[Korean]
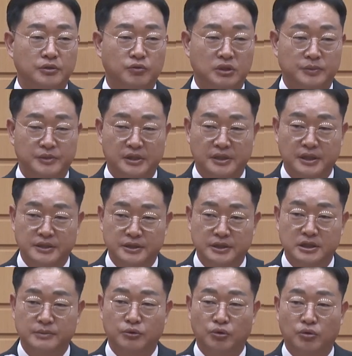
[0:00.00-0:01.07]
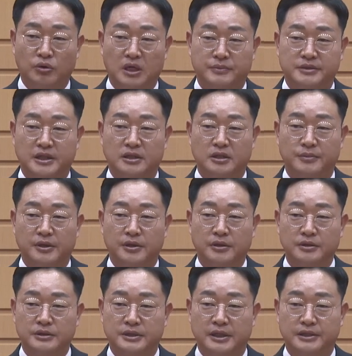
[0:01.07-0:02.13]
의원님들께 진심으로
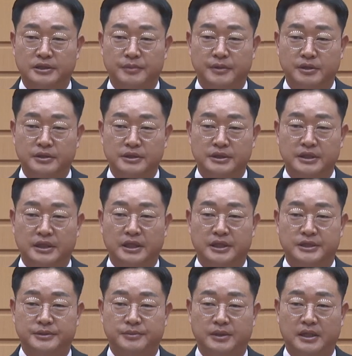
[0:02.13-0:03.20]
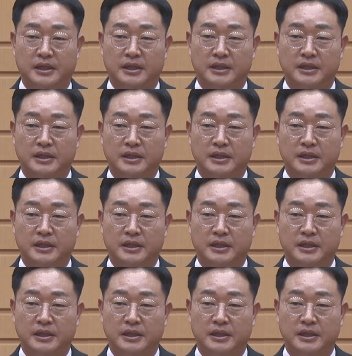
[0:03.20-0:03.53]
감사드리며 제안 설명을 시작하겠습니다.